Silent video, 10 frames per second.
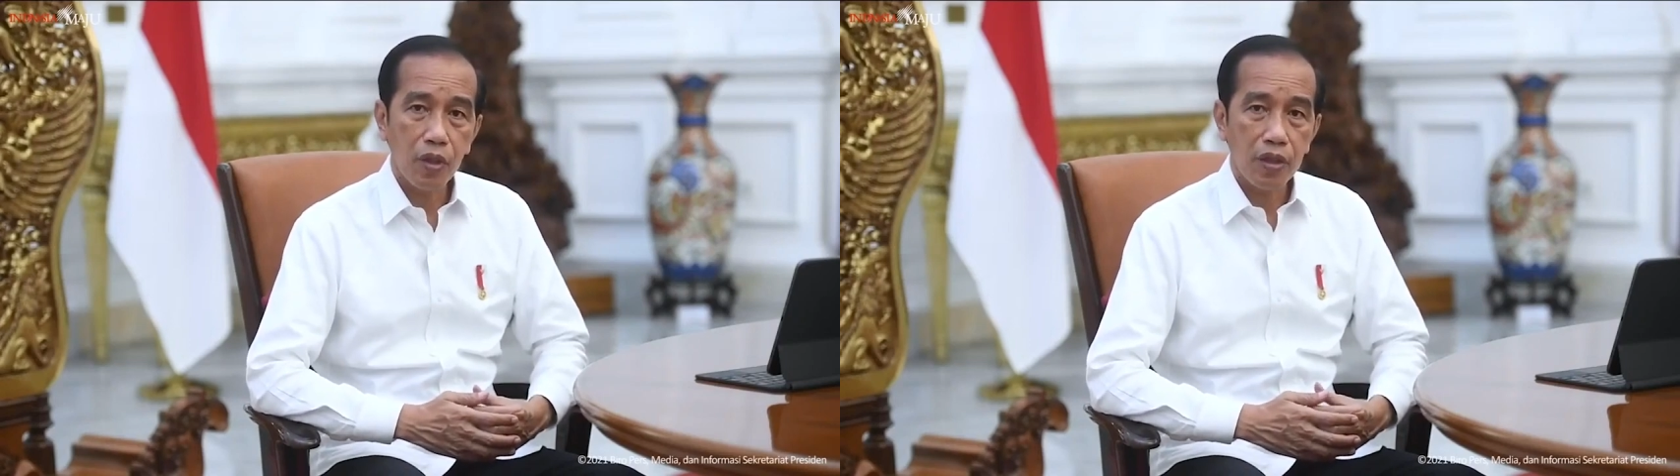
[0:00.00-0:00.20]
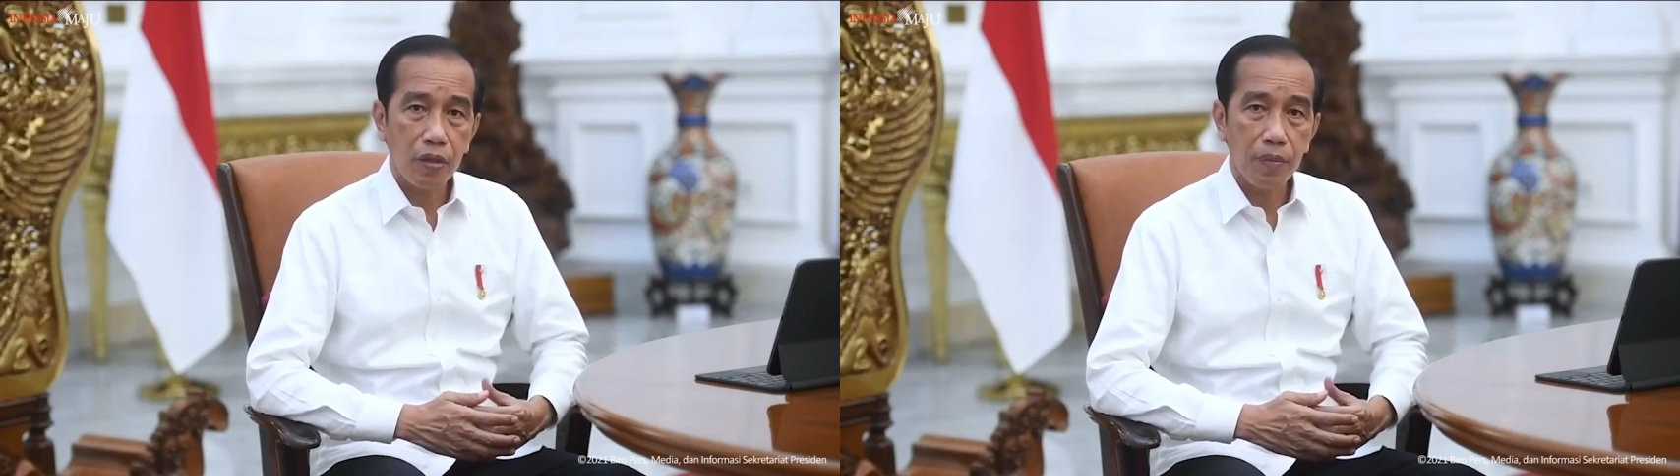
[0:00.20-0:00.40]

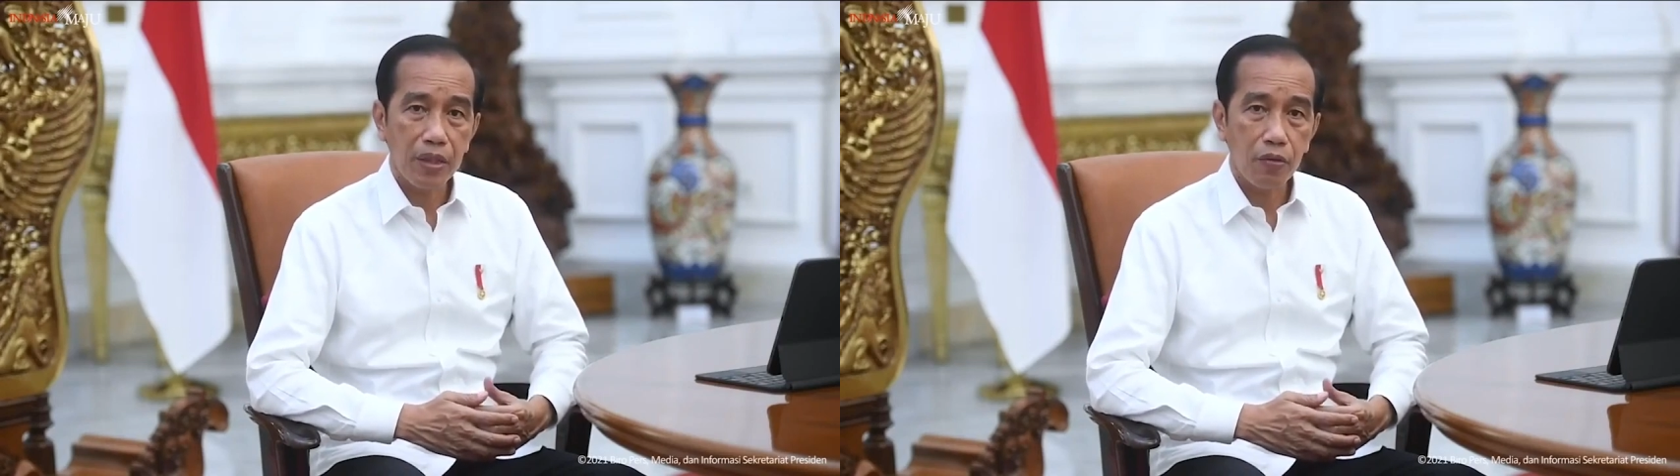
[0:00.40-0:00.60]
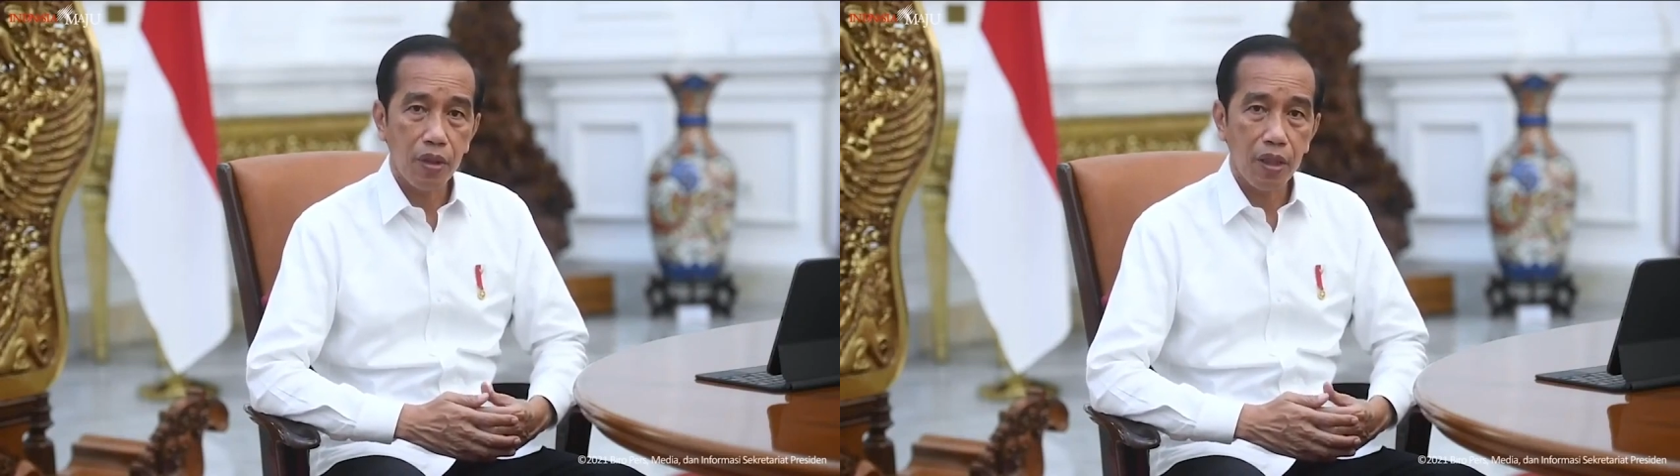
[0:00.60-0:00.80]

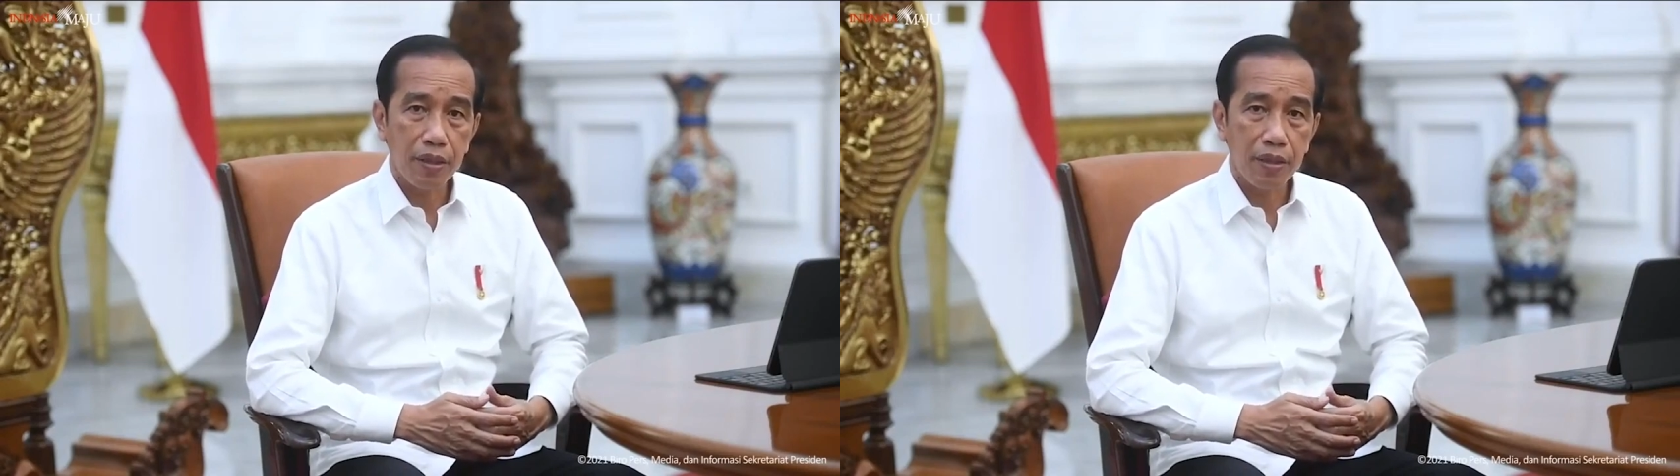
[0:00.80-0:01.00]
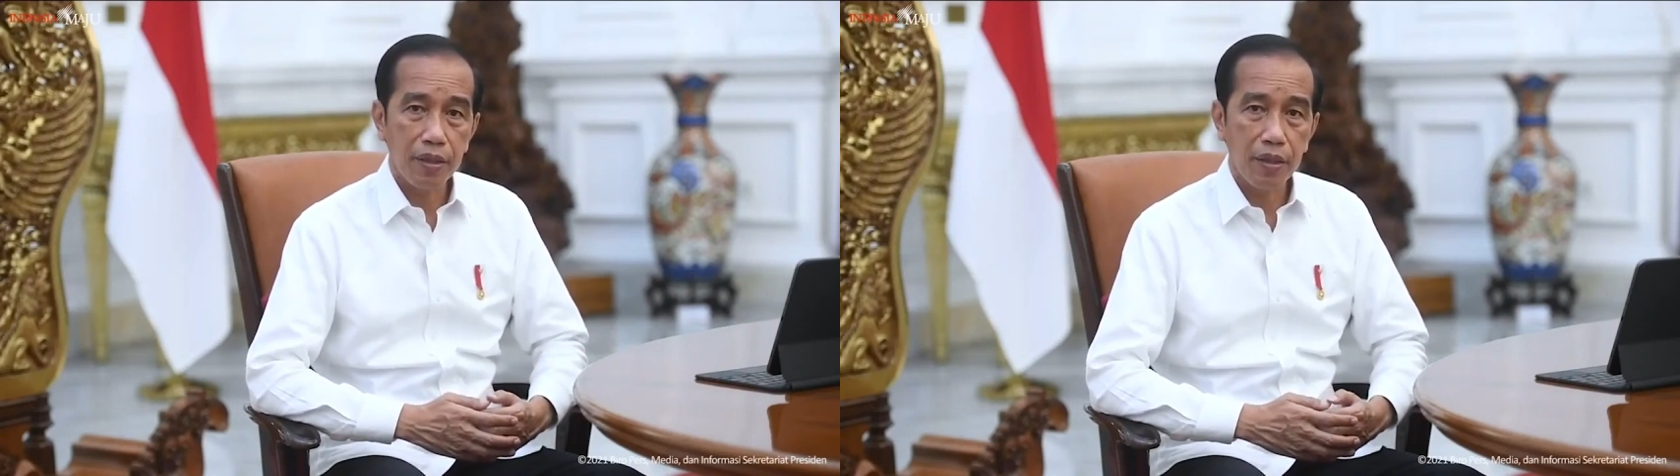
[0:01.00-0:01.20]

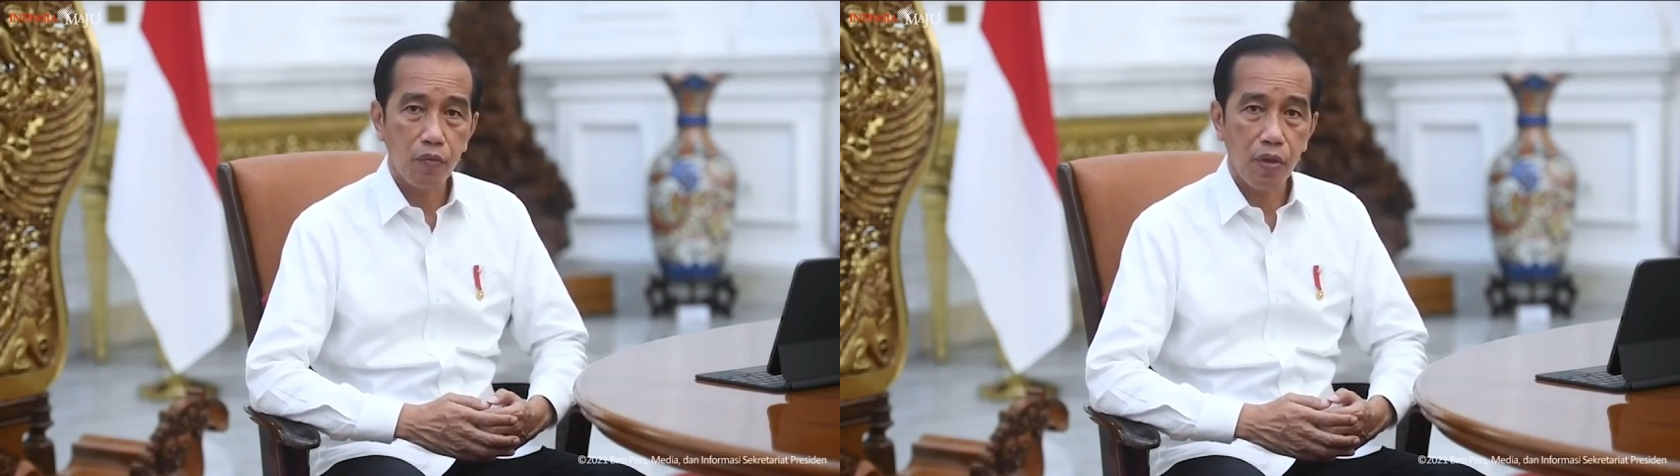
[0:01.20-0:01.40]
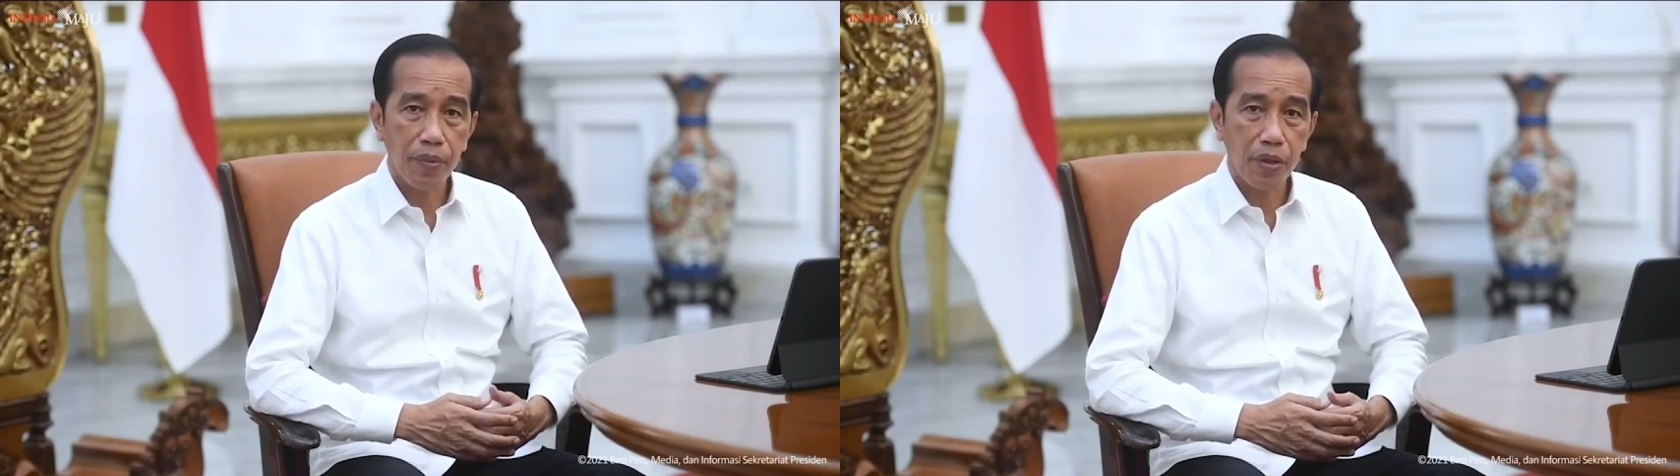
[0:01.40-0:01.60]
warahmatullahi
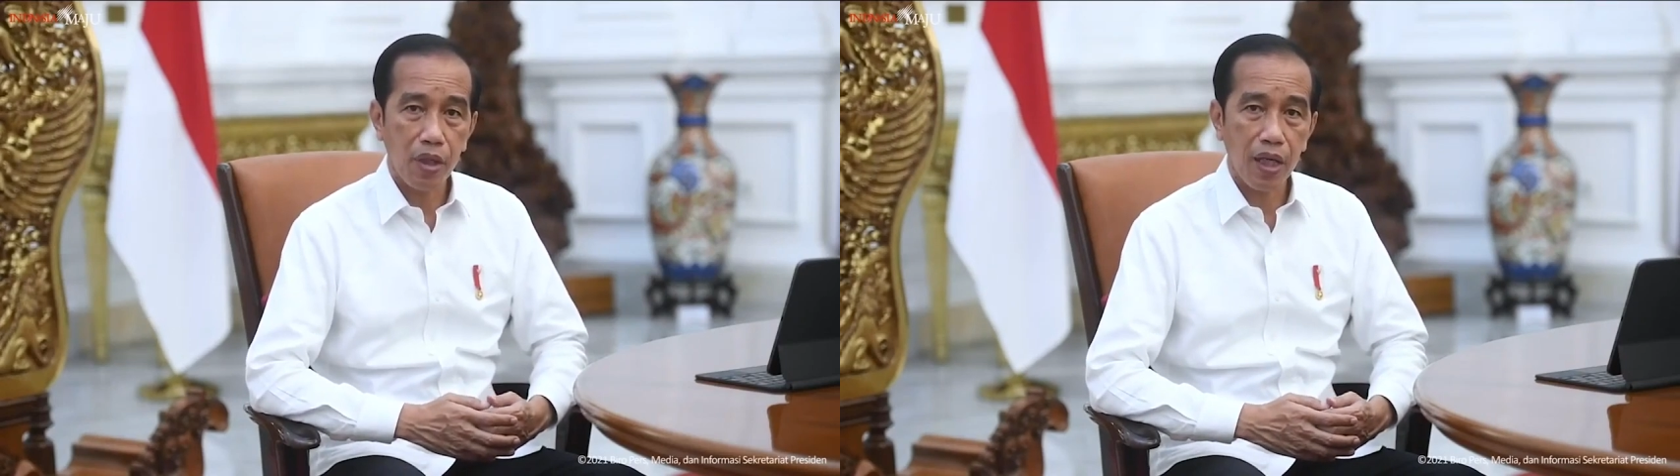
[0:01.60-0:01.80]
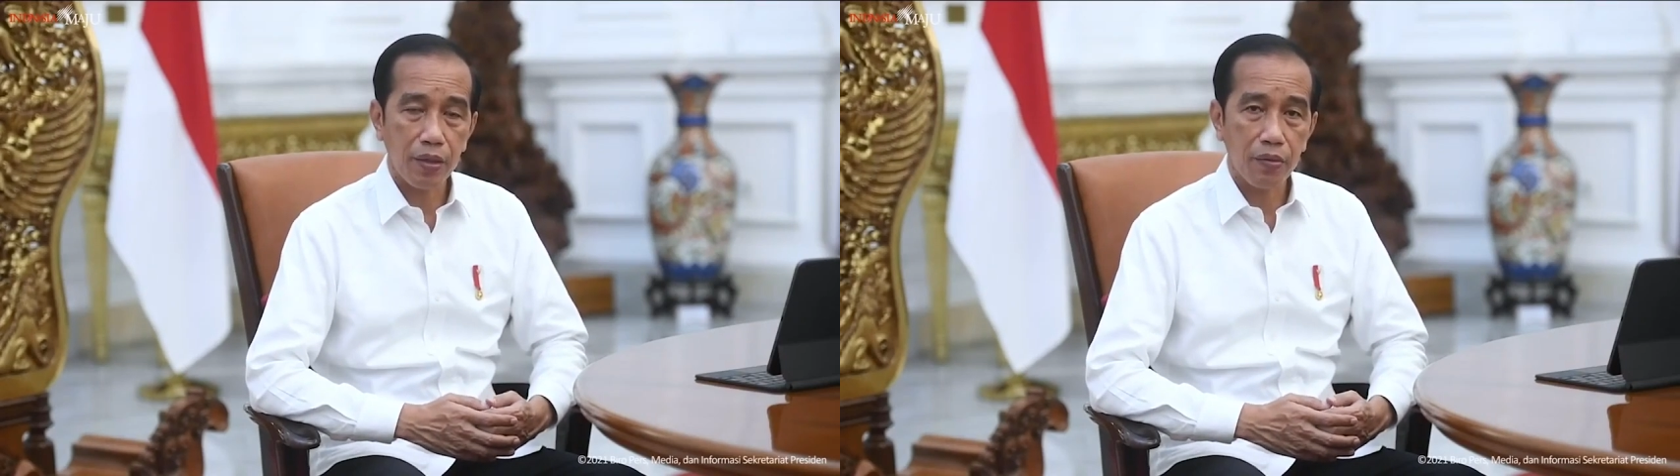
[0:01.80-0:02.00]

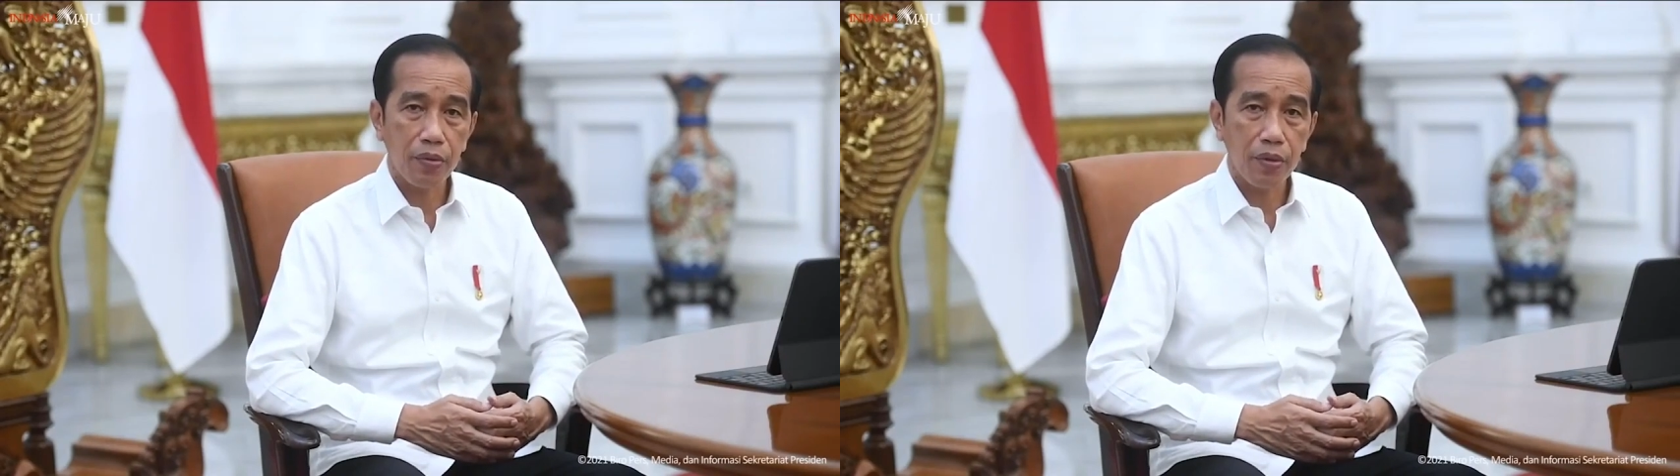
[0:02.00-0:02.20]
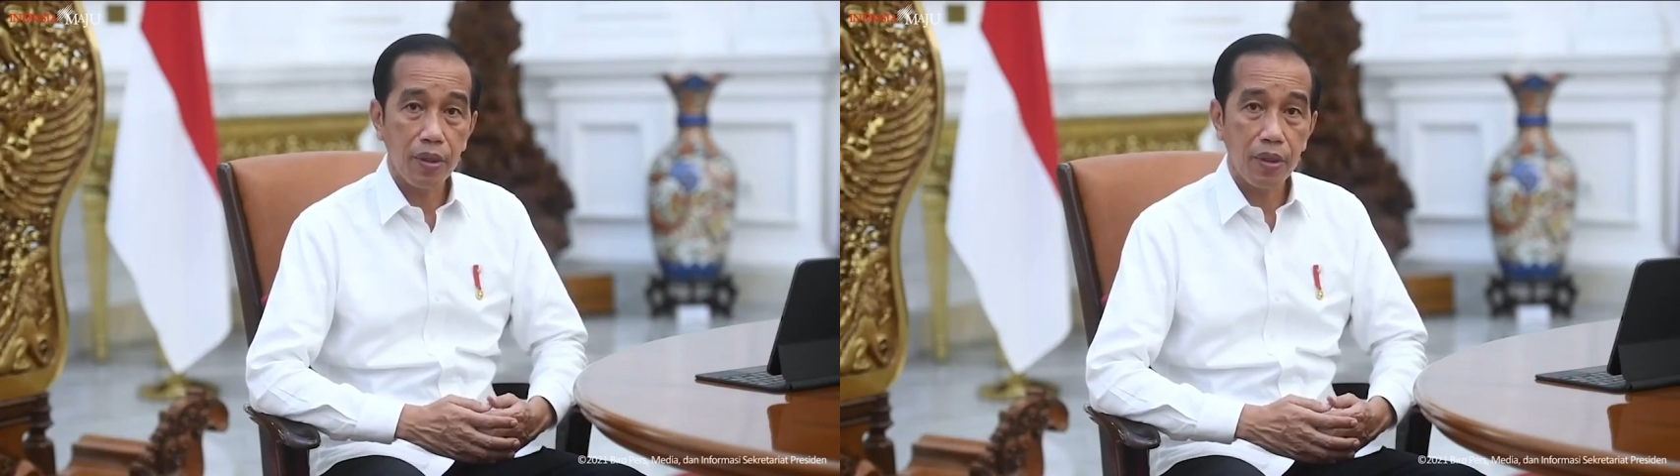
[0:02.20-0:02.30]
wabarakatuh.